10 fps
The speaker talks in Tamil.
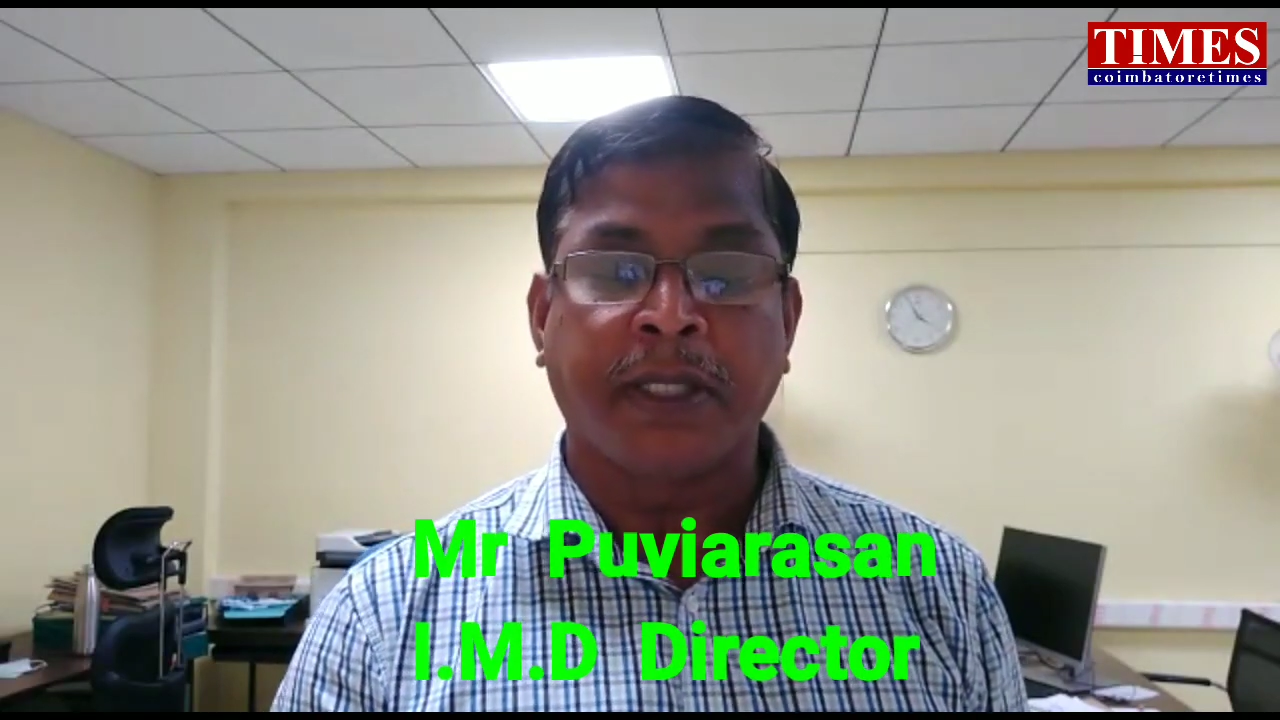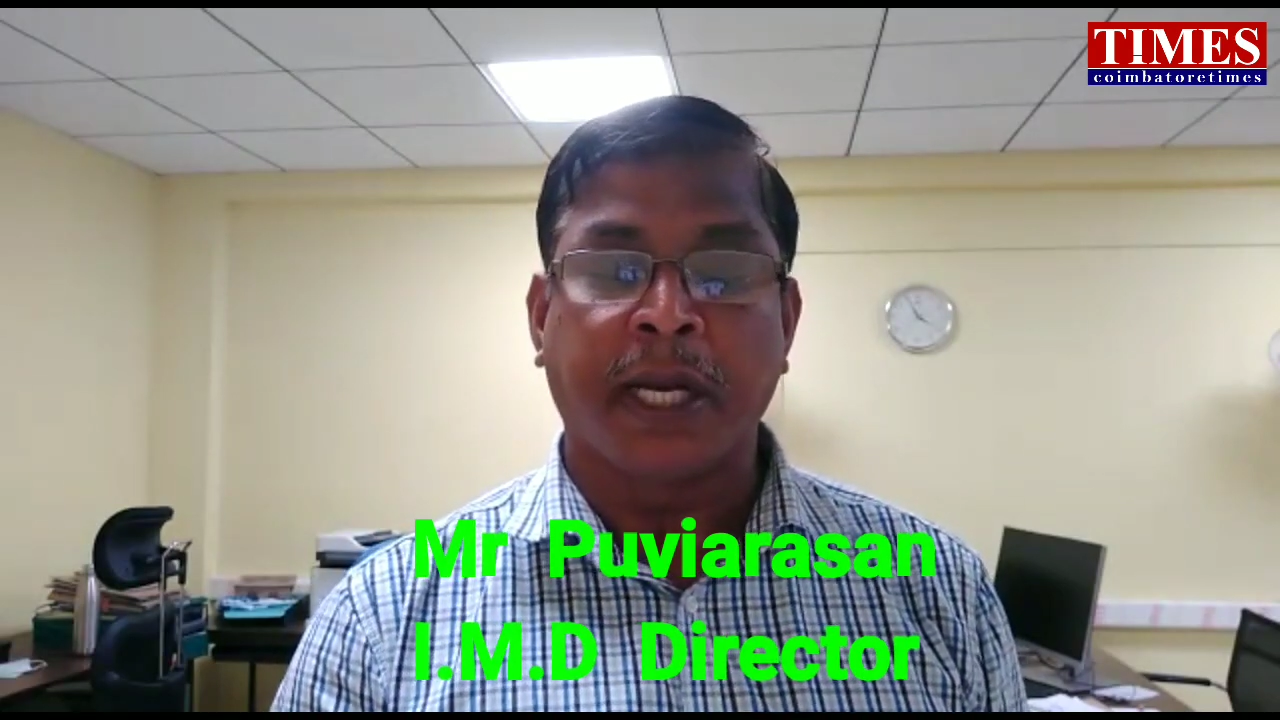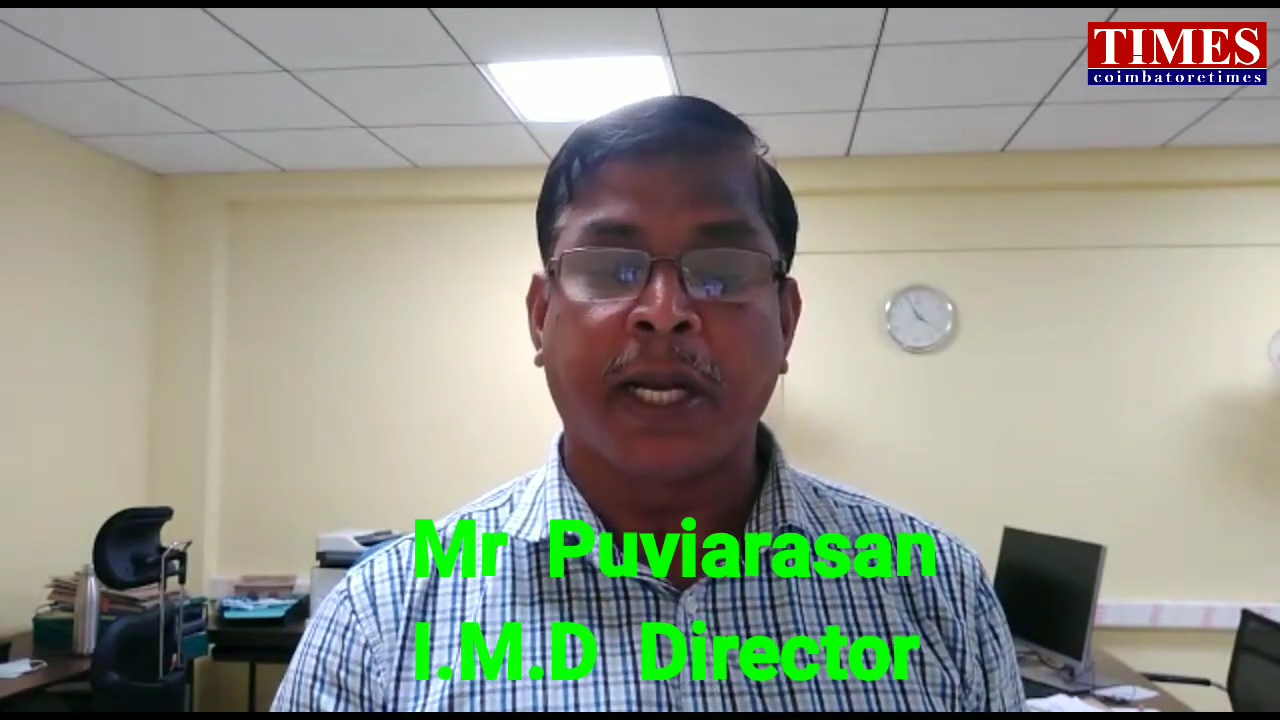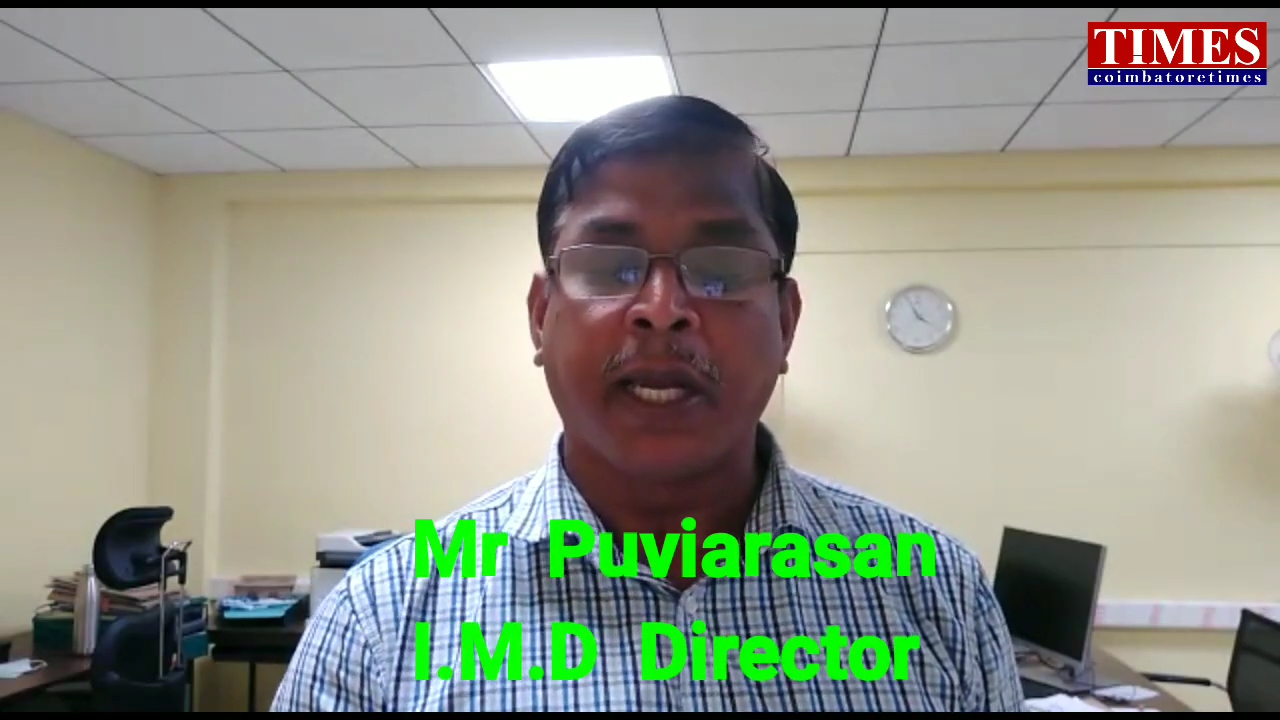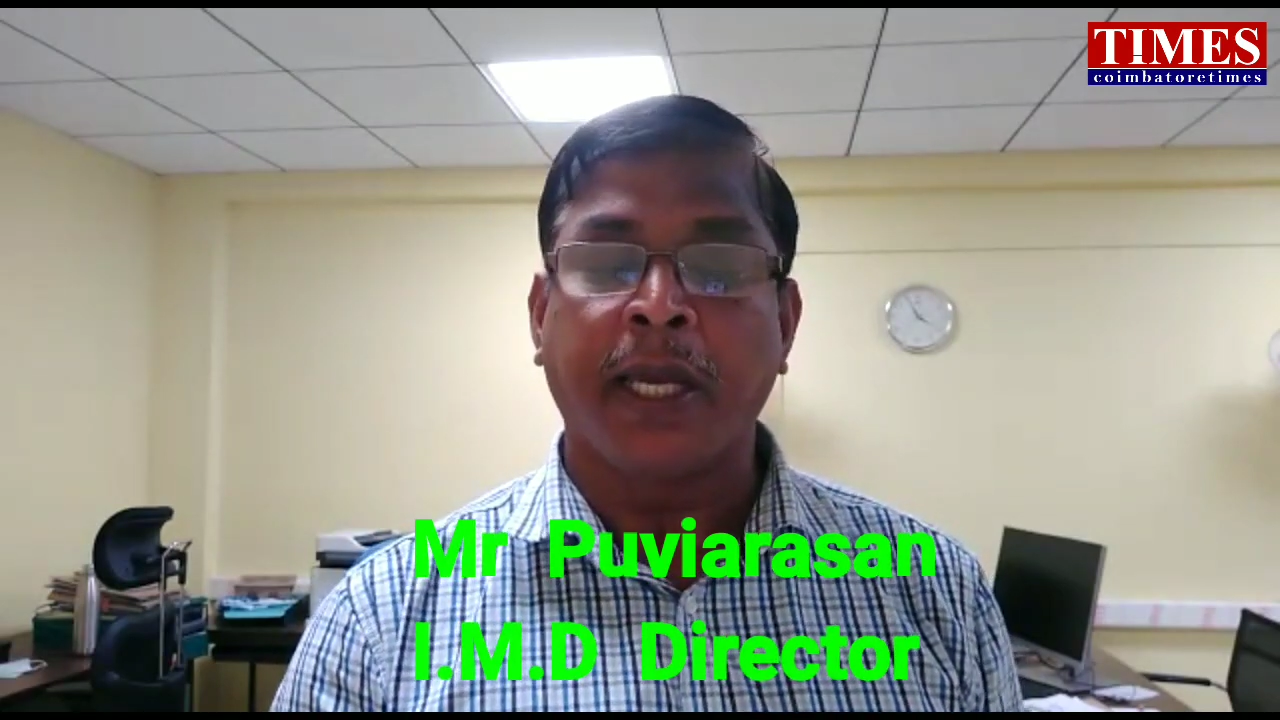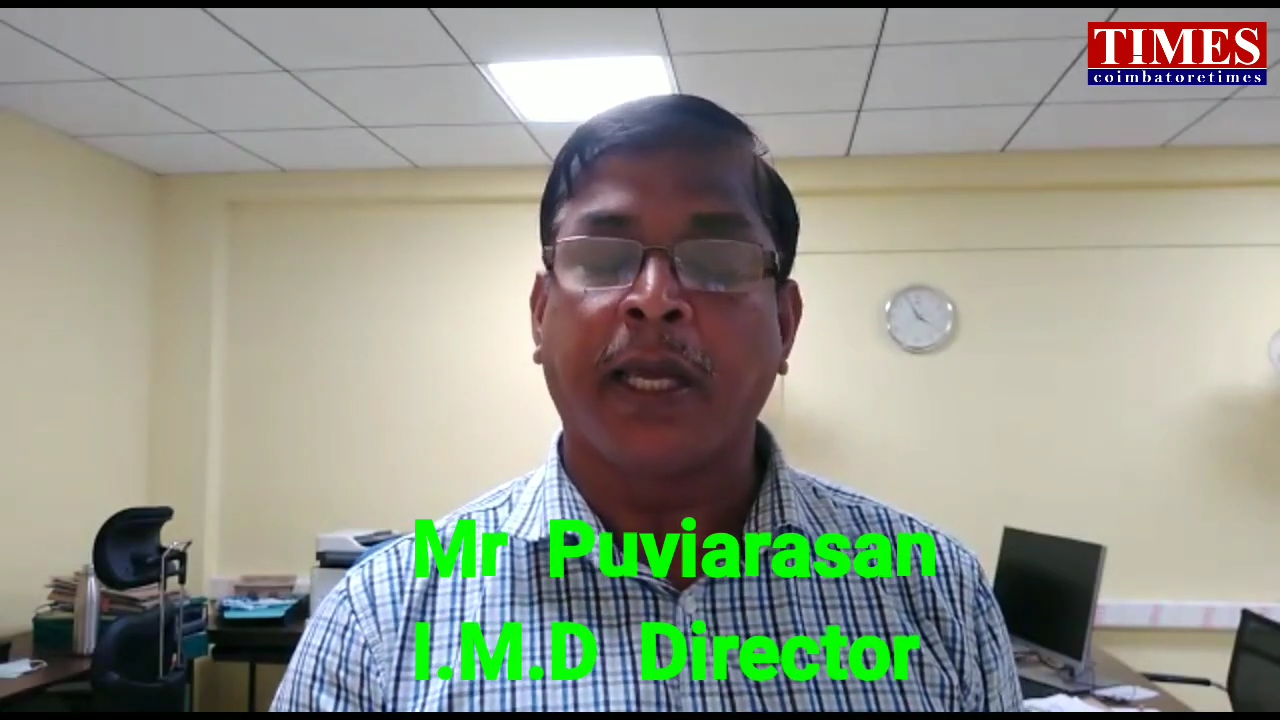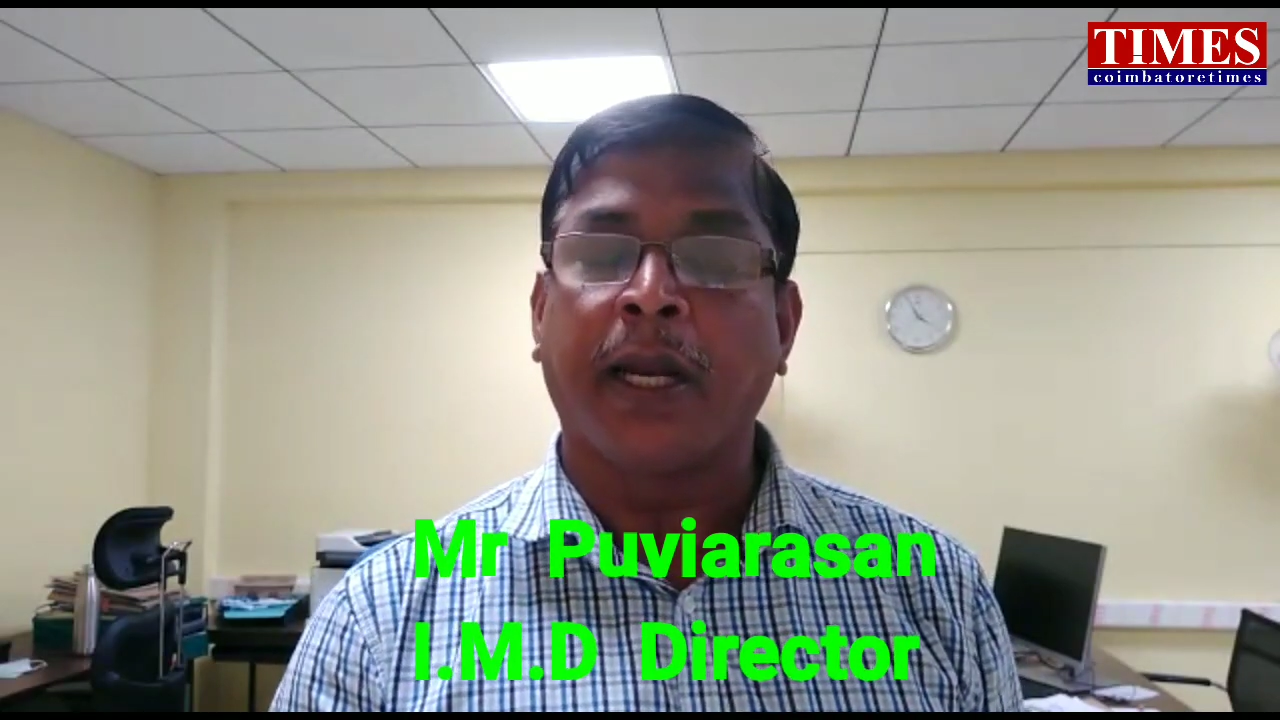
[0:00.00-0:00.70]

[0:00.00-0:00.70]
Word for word: சென்னை